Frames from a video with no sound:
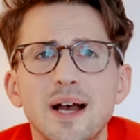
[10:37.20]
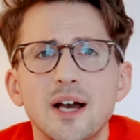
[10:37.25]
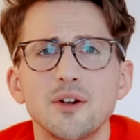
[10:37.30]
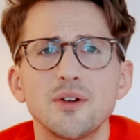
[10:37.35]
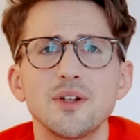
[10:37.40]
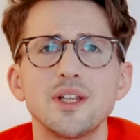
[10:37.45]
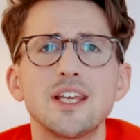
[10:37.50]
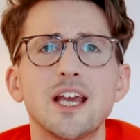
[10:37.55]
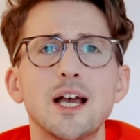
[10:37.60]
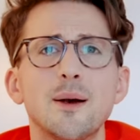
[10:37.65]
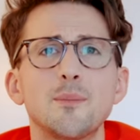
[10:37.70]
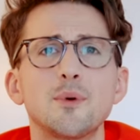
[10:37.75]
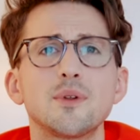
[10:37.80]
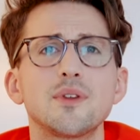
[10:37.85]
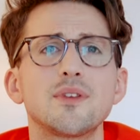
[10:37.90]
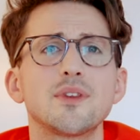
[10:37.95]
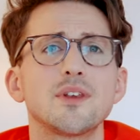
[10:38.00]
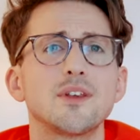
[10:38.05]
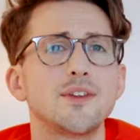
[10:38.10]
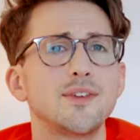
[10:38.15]
Marit und ich haben
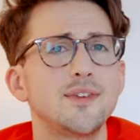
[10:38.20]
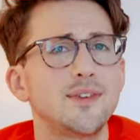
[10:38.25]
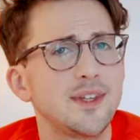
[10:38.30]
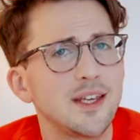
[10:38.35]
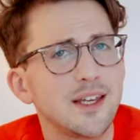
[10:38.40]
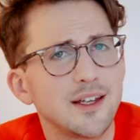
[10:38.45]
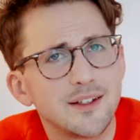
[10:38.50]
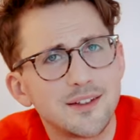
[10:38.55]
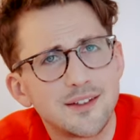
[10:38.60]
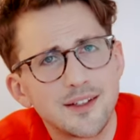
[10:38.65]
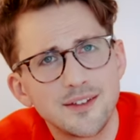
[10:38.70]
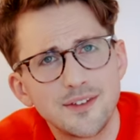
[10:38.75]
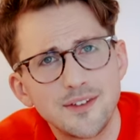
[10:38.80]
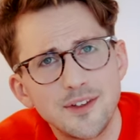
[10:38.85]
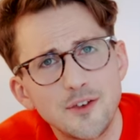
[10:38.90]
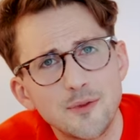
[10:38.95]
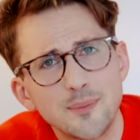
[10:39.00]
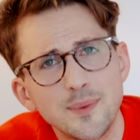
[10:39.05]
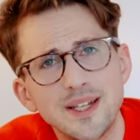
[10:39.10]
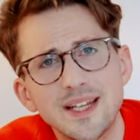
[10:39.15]
uns sehr
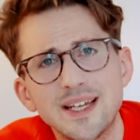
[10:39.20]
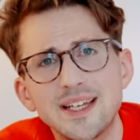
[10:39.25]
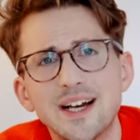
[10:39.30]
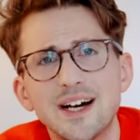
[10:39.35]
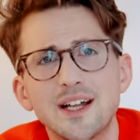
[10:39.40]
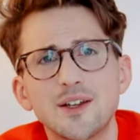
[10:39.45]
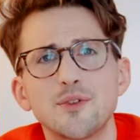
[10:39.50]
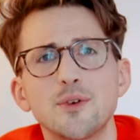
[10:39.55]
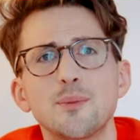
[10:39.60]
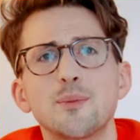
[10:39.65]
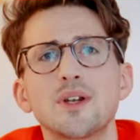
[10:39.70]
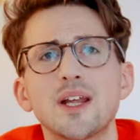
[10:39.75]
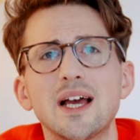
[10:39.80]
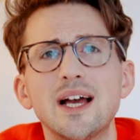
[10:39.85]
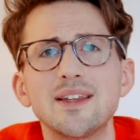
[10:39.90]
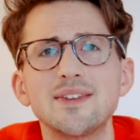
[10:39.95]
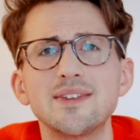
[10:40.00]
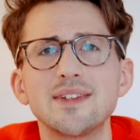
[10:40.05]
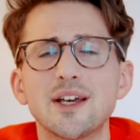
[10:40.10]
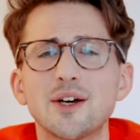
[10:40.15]
intensiv mit der Jade
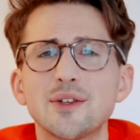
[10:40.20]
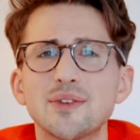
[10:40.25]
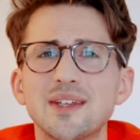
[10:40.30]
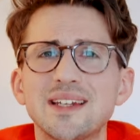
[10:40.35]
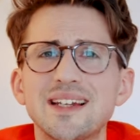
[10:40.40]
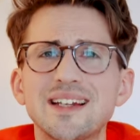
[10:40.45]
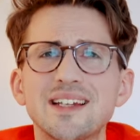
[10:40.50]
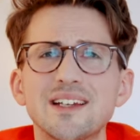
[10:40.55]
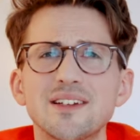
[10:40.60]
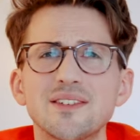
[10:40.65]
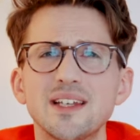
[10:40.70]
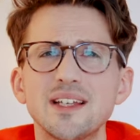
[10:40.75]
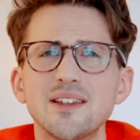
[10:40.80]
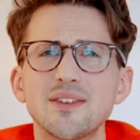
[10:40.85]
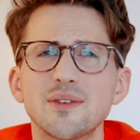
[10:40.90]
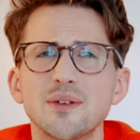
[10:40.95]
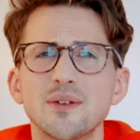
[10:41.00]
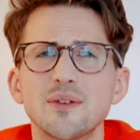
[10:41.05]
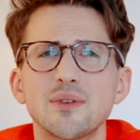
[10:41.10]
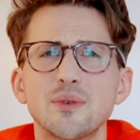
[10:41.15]
35
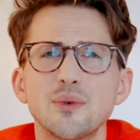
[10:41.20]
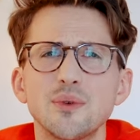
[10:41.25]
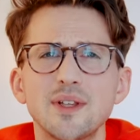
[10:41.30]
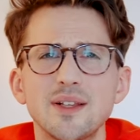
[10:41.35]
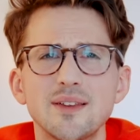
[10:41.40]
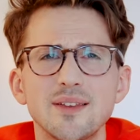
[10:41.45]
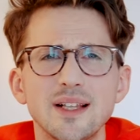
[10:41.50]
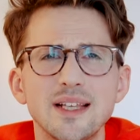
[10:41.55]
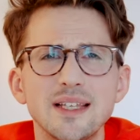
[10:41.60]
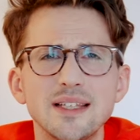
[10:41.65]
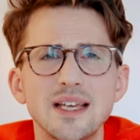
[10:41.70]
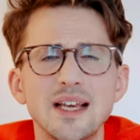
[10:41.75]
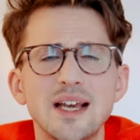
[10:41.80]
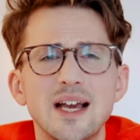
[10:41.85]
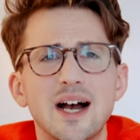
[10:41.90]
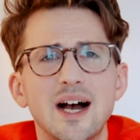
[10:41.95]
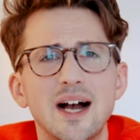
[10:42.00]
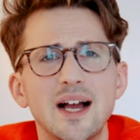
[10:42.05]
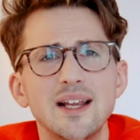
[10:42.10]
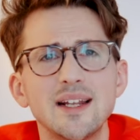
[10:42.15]
auseinandergesetzt und zusätzlich
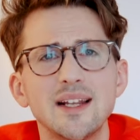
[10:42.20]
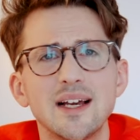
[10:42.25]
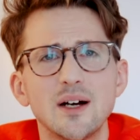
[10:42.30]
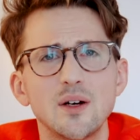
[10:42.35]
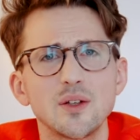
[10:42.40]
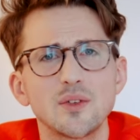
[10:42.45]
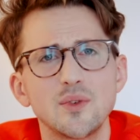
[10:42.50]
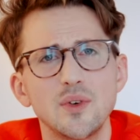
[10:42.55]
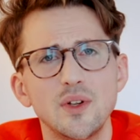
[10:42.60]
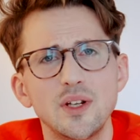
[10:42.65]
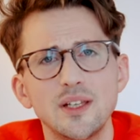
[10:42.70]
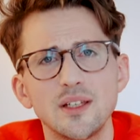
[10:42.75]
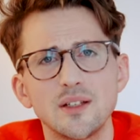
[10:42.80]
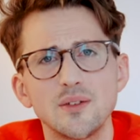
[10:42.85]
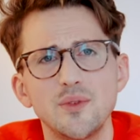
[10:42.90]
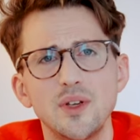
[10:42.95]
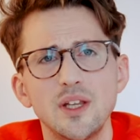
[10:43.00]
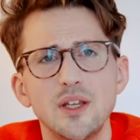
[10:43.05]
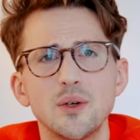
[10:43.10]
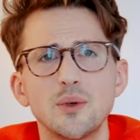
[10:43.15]
einen
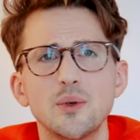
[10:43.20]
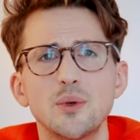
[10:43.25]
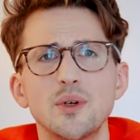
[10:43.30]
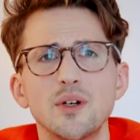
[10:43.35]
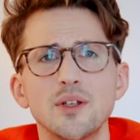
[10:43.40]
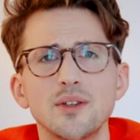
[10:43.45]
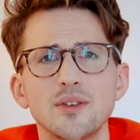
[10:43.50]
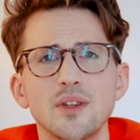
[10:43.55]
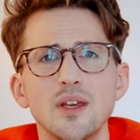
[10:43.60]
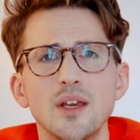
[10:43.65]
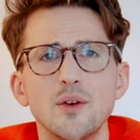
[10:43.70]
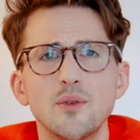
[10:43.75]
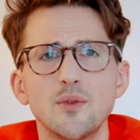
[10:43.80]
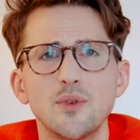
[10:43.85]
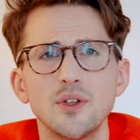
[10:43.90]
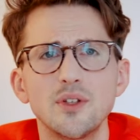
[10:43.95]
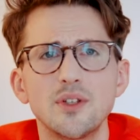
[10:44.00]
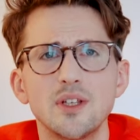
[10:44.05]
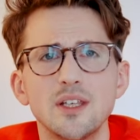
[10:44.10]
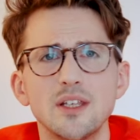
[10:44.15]
ausführlichen Videokurs
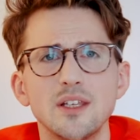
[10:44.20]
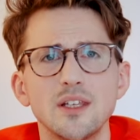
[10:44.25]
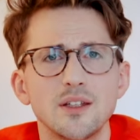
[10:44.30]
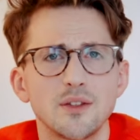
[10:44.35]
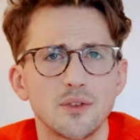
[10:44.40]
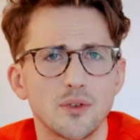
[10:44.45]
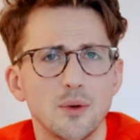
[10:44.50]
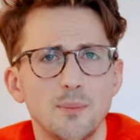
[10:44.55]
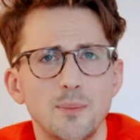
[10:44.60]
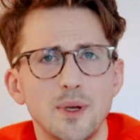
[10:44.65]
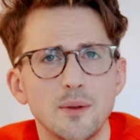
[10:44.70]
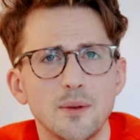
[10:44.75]
für dich zum